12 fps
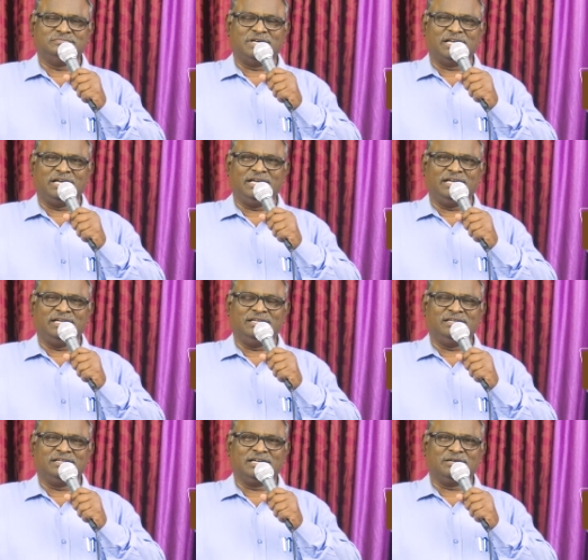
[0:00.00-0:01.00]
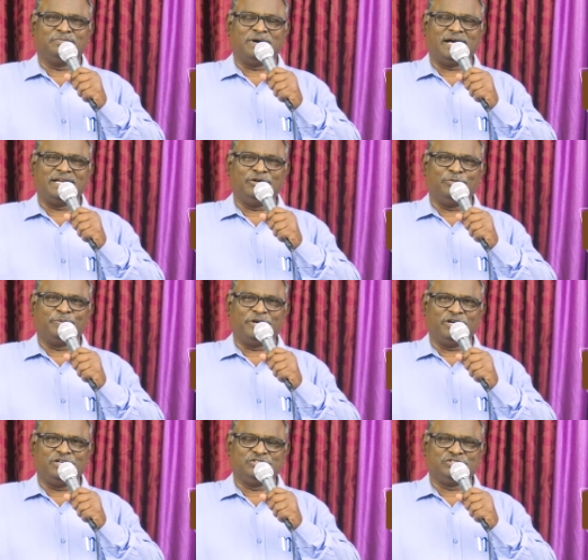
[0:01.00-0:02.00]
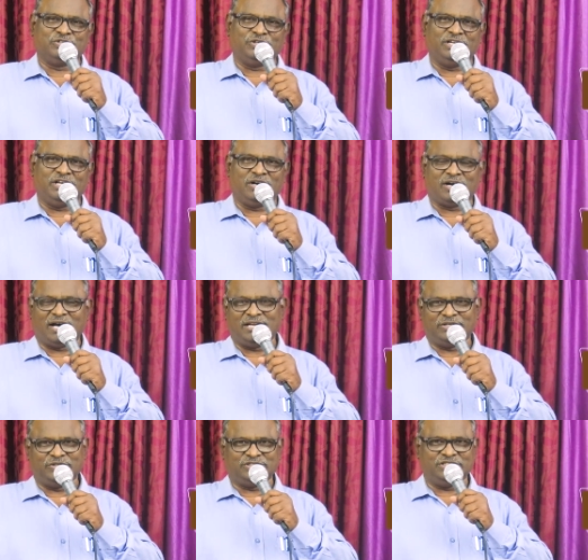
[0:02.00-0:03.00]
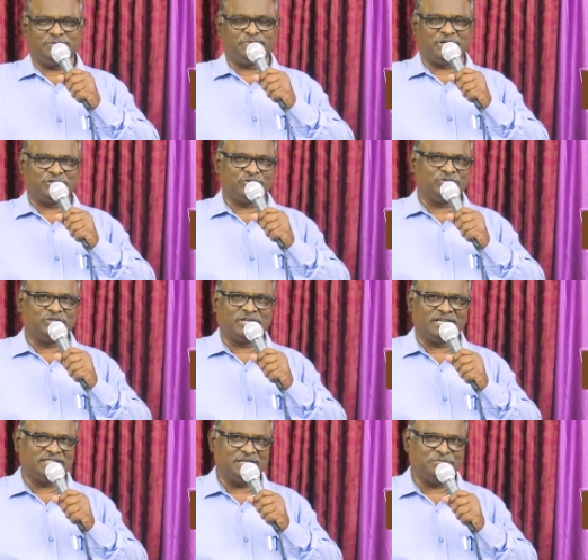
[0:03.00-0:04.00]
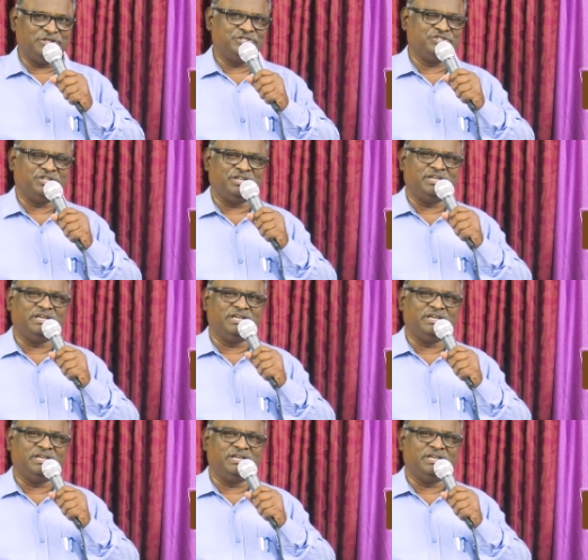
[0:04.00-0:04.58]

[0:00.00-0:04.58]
మరి గర్భాన్ని ఉపయోగించుకుని లోకానికి వచ్చి పరిశుద్ధుడిగా జన్మించి